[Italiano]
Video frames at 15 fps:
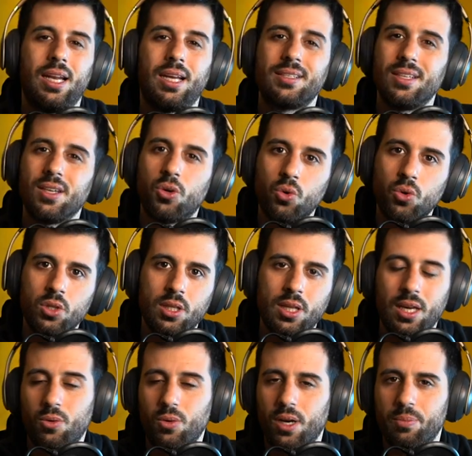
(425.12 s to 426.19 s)
La seconda
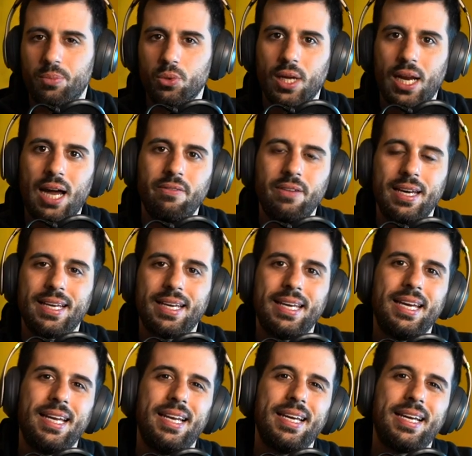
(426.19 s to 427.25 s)
e quella più grave è
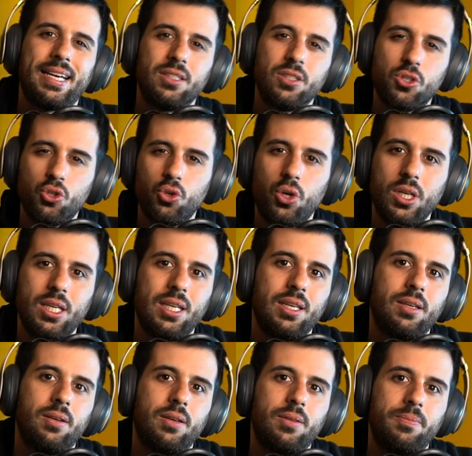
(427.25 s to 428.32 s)
che le
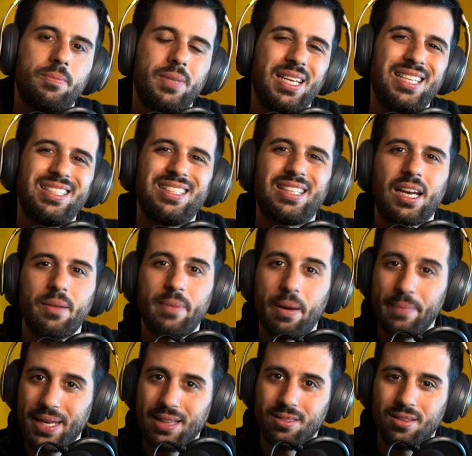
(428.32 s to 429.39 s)
canzoni
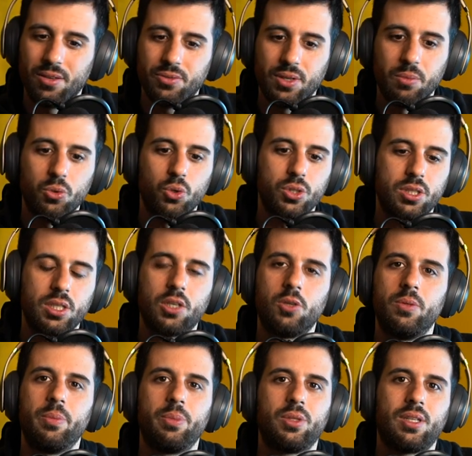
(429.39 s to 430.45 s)
estremamente famose
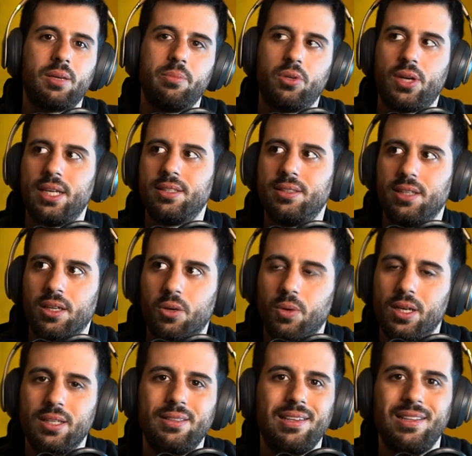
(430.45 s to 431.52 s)
come potrebbero essere
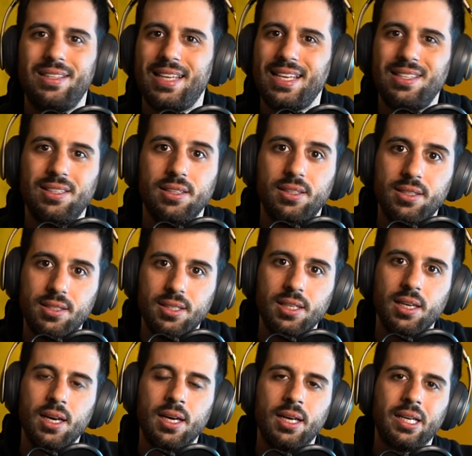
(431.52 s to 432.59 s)
quelle degli
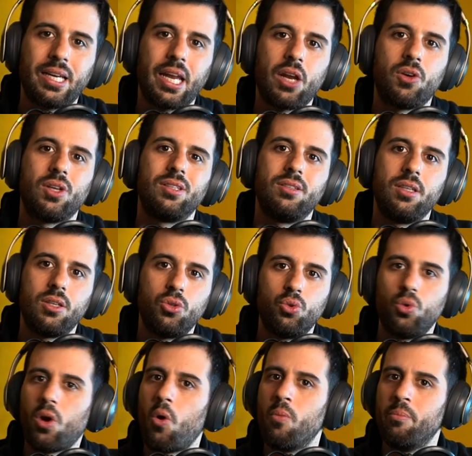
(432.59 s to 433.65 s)
ACDC creano
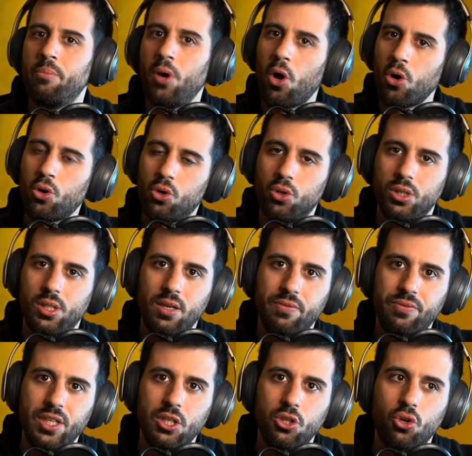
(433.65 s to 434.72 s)
addirittura un blocco del
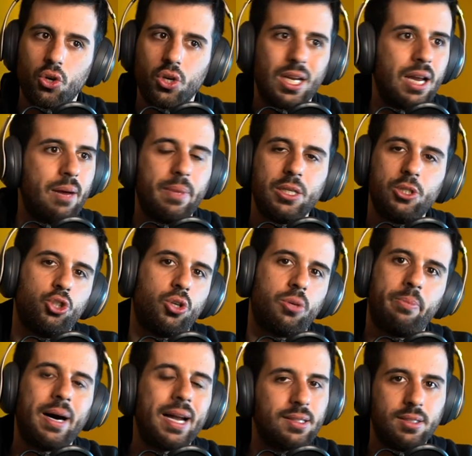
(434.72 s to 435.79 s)
video nella maggior
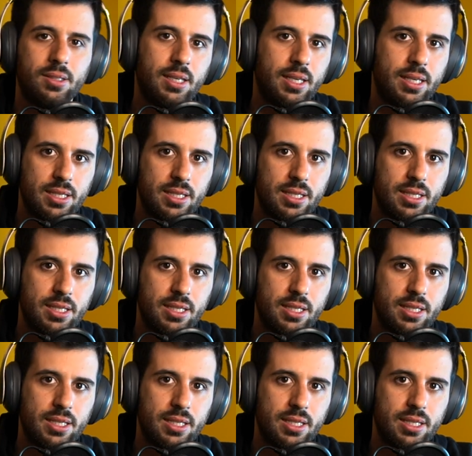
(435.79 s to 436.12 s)
parte delle